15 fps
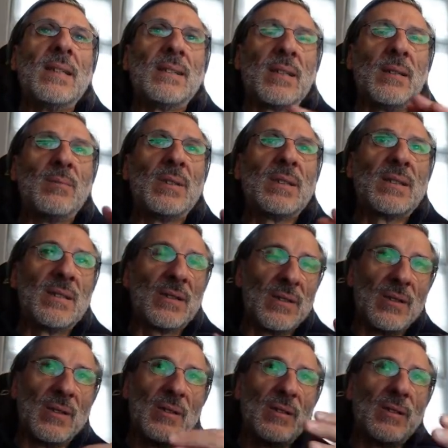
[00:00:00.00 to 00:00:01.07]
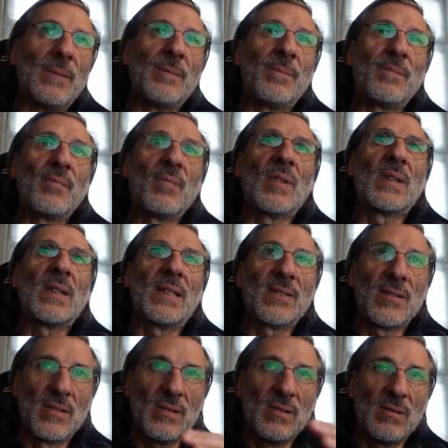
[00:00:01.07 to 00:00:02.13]
damit ähm,
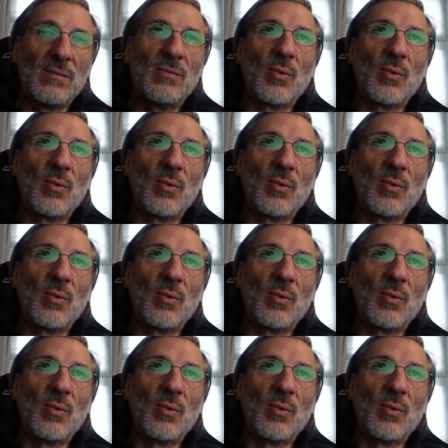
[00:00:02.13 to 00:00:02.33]
das